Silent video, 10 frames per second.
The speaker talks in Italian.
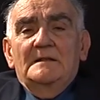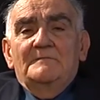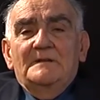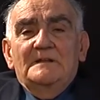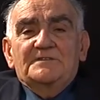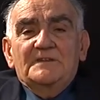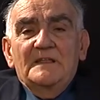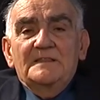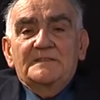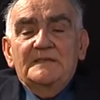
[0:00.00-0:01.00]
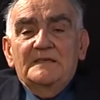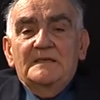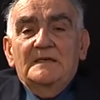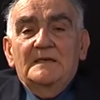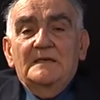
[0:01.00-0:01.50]
la Valle
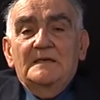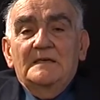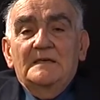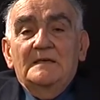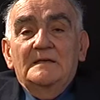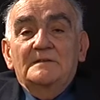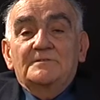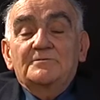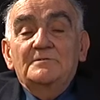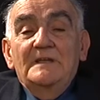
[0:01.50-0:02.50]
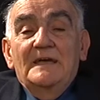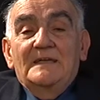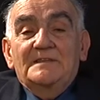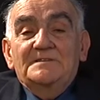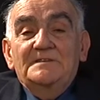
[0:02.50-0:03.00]
Santa eh, sugli
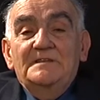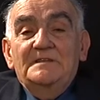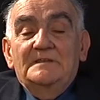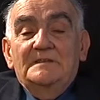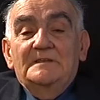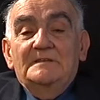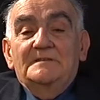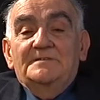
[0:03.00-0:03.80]
argini eh,